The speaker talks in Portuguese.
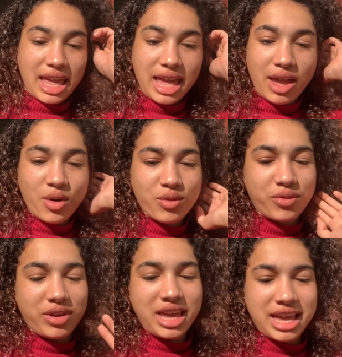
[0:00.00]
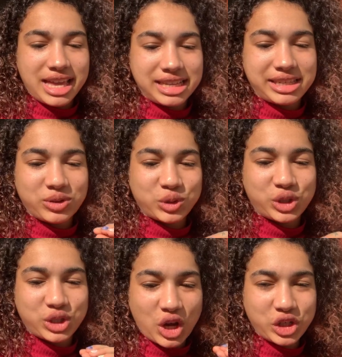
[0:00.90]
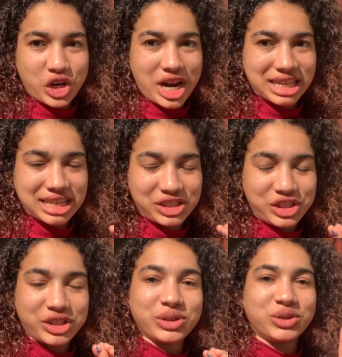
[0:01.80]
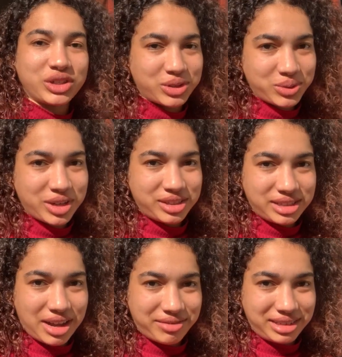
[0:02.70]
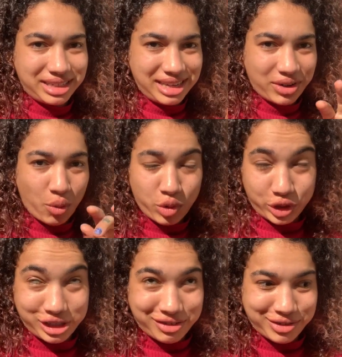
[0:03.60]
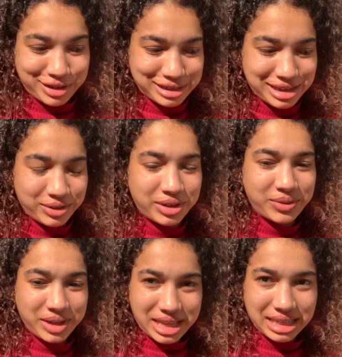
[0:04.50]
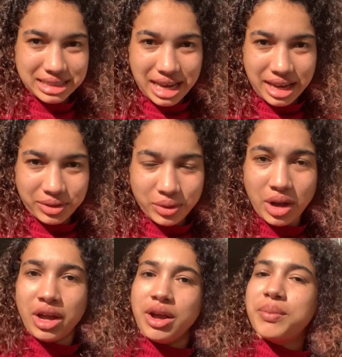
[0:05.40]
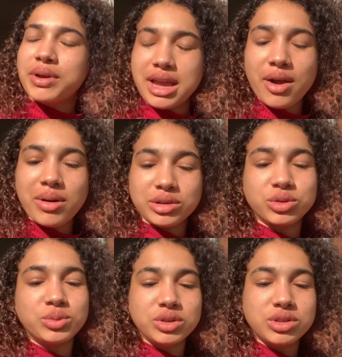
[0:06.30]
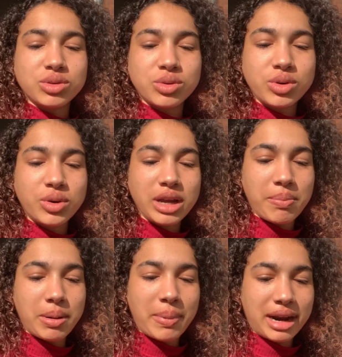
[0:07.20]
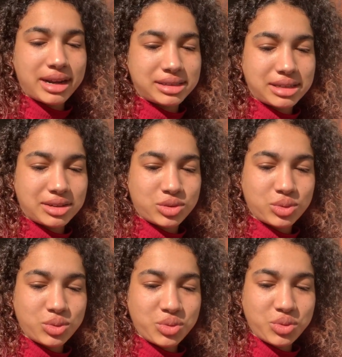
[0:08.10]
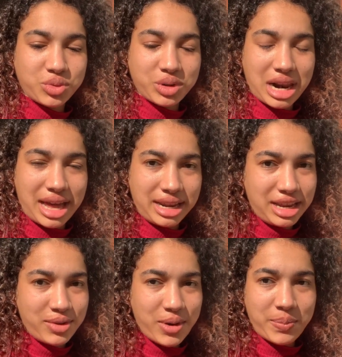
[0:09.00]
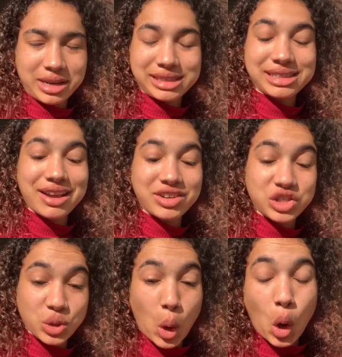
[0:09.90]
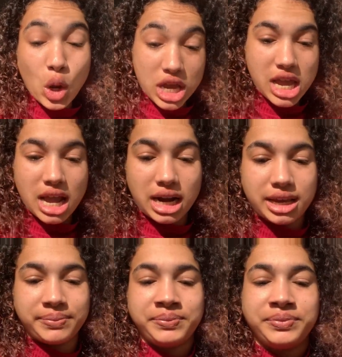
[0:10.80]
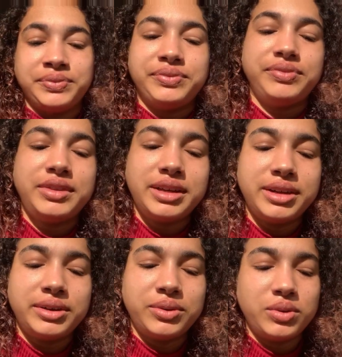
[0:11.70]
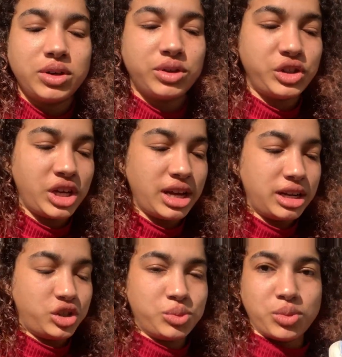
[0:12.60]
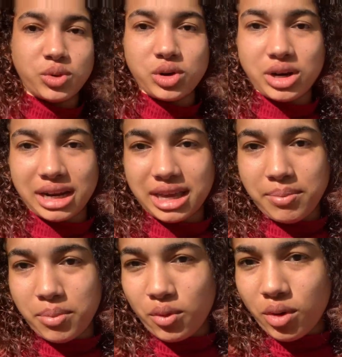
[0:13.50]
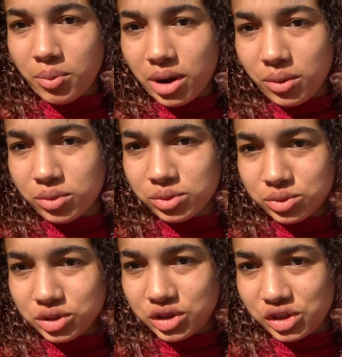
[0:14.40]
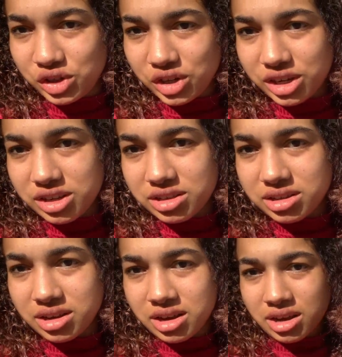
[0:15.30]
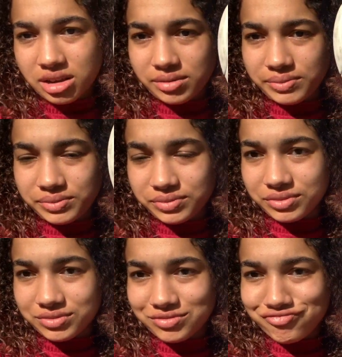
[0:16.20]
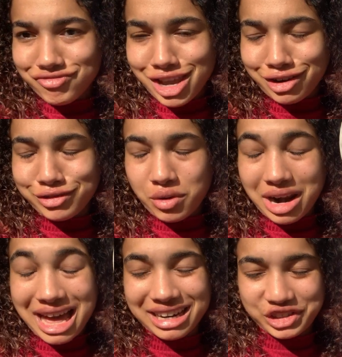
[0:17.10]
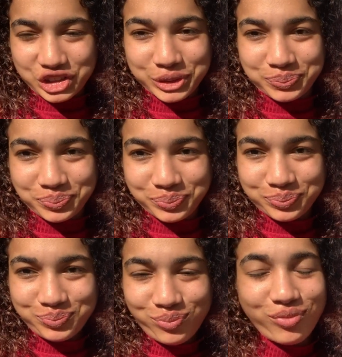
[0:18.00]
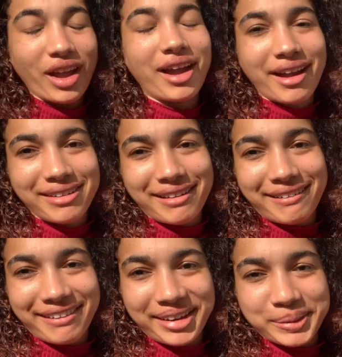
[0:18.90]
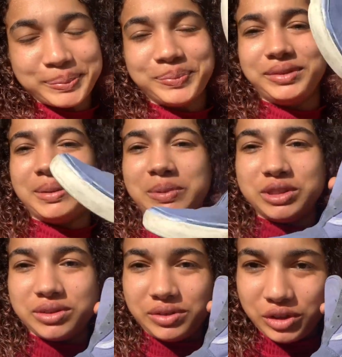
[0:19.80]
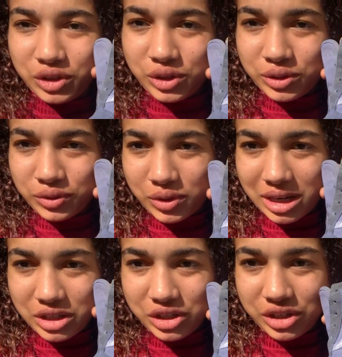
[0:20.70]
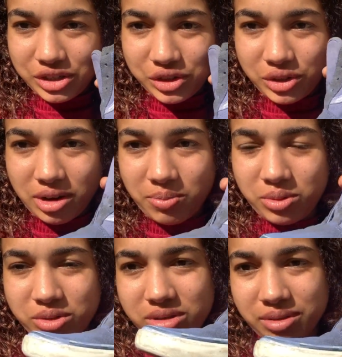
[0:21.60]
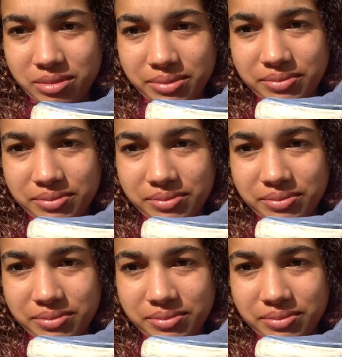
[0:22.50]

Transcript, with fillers: Eu vi que se eu só jogasse a tinta do jeito que o tênis estava ali, como eu estava fazendo, não ia dar certo. Porque ele é um azul muito escuro. E pra apagar esse azul clarinho, eu precisava descolorir ele. Então, eu deixei ele de molho na Kiboa por alguns dias. E ele ficou laranja. Nham, nham. Depois eu vim de novo com a tinta e joguei por cima.